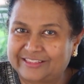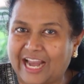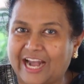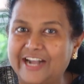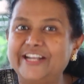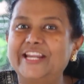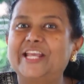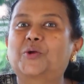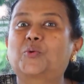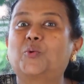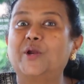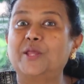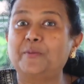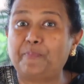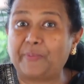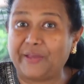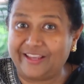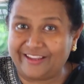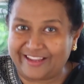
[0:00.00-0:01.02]
தண்ணி
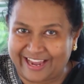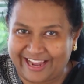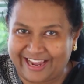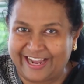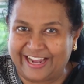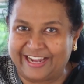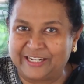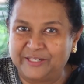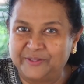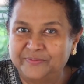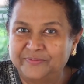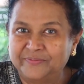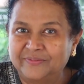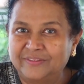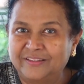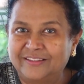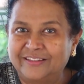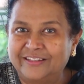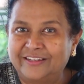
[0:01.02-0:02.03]
குடிப்பீங்க
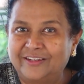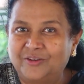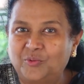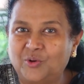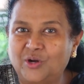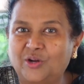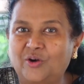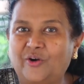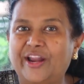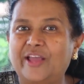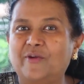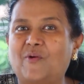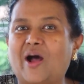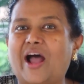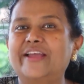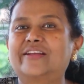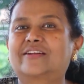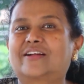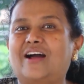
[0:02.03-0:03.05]
உங்களுடைய
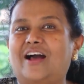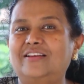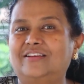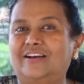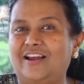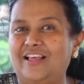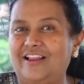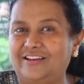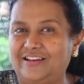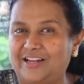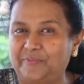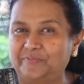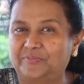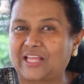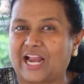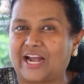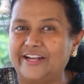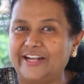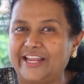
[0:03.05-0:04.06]
வாய்க்கால்கள் எல்லாம்
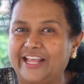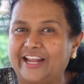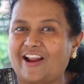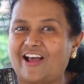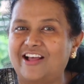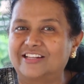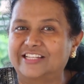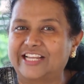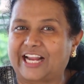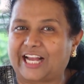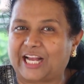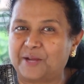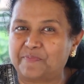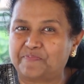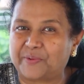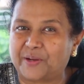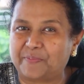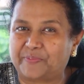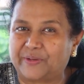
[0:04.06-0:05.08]
தண்ணீரால்
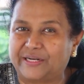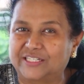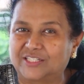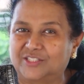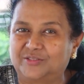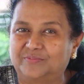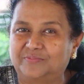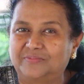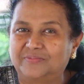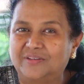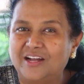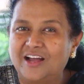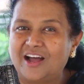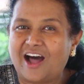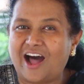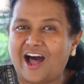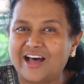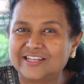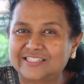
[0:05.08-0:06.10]
நிரப்பப்படும்
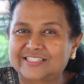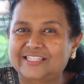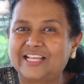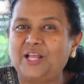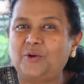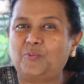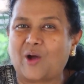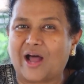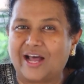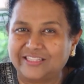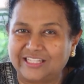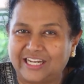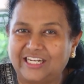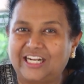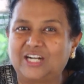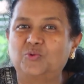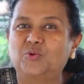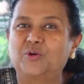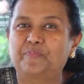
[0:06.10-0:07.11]

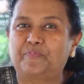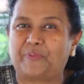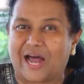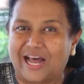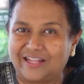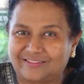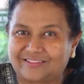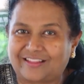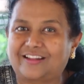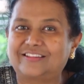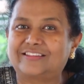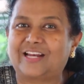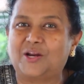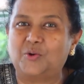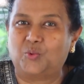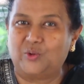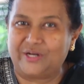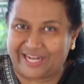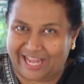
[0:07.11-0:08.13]
ஆசீர்வாதங்கள் உன்
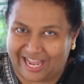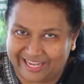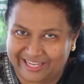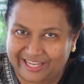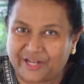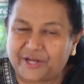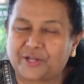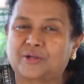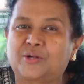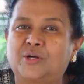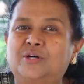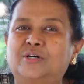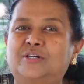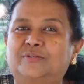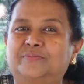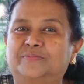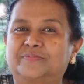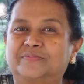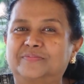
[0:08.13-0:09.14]
பாத்திரத்தில்
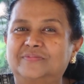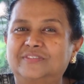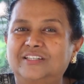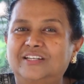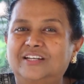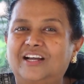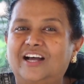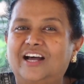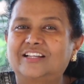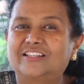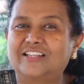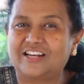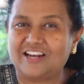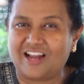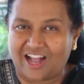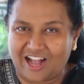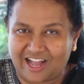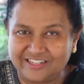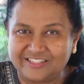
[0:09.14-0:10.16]
உண்டாயிருக்கும் அதை
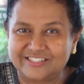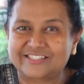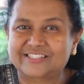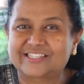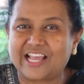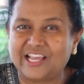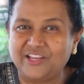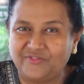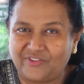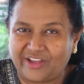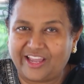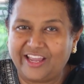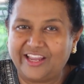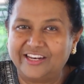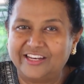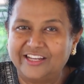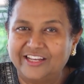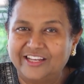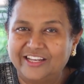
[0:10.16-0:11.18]
நான் செய்வேன்